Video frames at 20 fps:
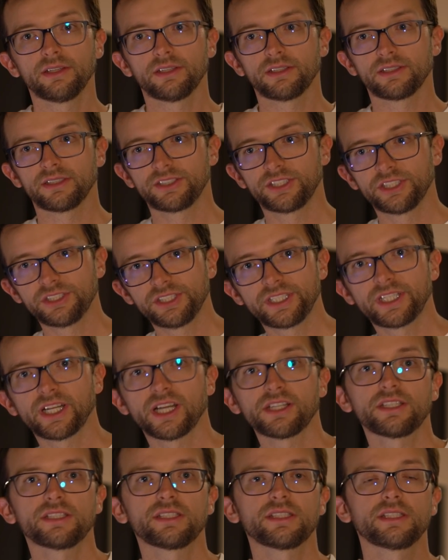e,
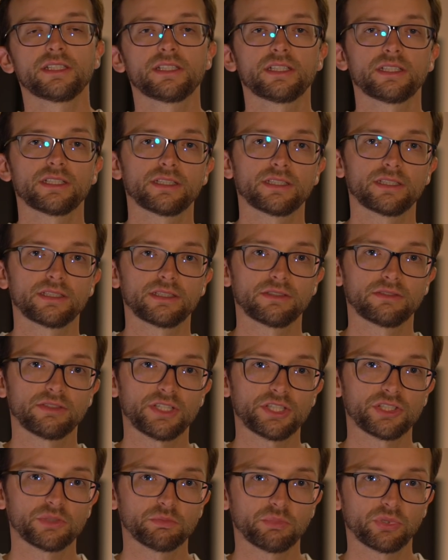dziennikarze z tych e,
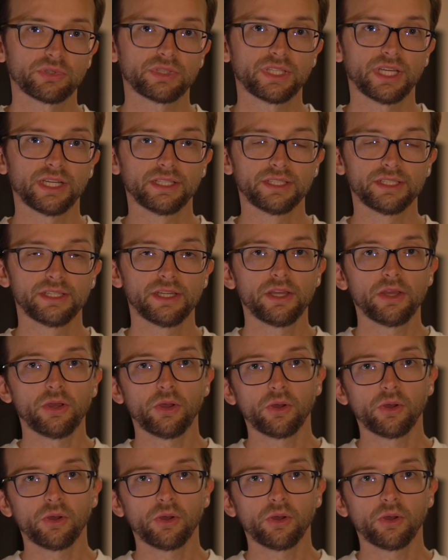właśnie portali,